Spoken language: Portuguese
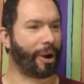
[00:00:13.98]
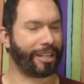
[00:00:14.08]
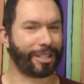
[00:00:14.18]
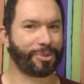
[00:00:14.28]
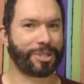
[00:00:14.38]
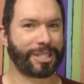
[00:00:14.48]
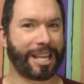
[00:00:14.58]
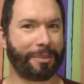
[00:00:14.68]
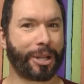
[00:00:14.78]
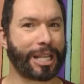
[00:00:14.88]
Olha, não
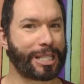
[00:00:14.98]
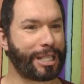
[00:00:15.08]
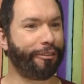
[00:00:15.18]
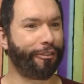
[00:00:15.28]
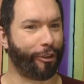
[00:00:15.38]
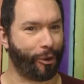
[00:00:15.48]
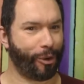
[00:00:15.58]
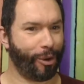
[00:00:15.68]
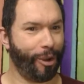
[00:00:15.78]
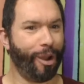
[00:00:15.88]
sei, porque se
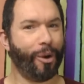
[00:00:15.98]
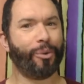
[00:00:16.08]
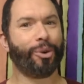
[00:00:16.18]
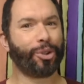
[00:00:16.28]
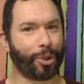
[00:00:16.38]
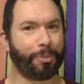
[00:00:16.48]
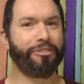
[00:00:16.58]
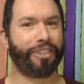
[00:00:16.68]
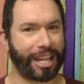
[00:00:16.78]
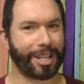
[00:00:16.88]
for, o YouTube
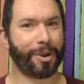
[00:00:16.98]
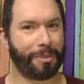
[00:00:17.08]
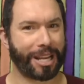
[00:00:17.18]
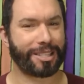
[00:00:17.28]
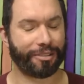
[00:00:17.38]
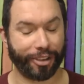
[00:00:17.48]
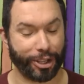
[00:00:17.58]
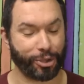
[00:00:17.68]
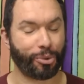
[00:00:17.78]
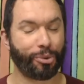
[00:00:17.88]
vai derrubar esse vídeo